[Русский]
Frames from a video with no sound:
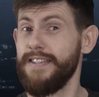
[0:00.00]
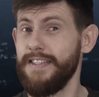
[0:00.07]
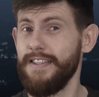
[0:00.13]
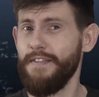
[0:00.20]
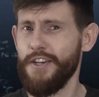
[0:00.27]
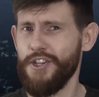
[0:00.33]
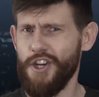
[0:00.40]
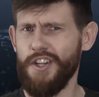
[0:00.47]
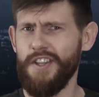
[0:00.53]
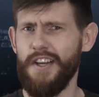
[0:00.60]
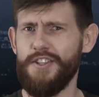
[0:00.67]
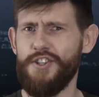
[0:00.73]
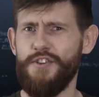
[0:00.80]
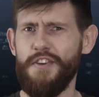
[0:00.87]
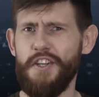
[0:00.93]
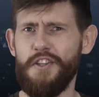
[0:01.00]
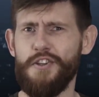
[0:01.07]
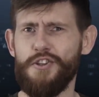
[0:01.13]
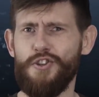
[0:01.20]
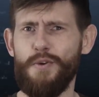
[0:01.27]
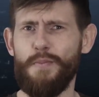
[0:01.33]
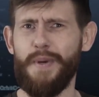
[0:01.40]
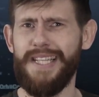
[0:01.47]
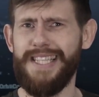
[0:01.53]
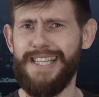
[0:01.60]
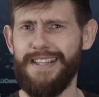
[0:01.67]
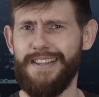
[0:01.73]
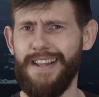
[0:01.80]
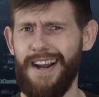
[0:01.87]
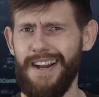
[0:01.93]
совершенно очевидно, что при
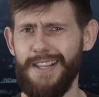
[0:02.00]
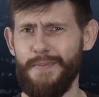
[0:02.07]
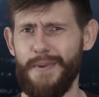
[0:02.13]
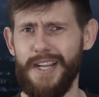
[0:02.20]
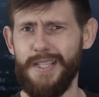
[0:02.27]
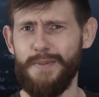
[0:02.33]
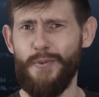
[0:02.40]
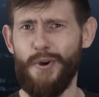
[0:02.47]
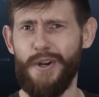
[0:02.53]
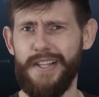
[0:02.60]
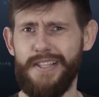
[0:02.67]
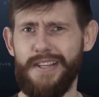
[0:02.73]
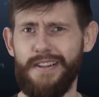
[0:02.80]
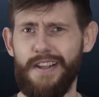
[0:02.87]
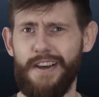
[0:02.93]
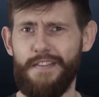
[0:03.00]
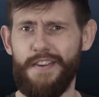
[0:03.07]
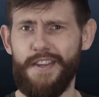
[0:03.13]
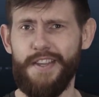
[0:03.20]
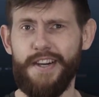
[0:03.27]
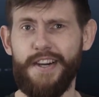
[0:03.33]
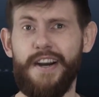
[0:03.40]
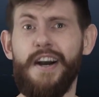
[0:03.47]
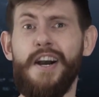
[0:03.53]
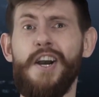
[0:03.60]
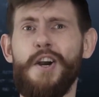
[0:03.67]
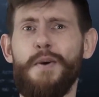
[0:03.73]
детальном разборе дела Афиника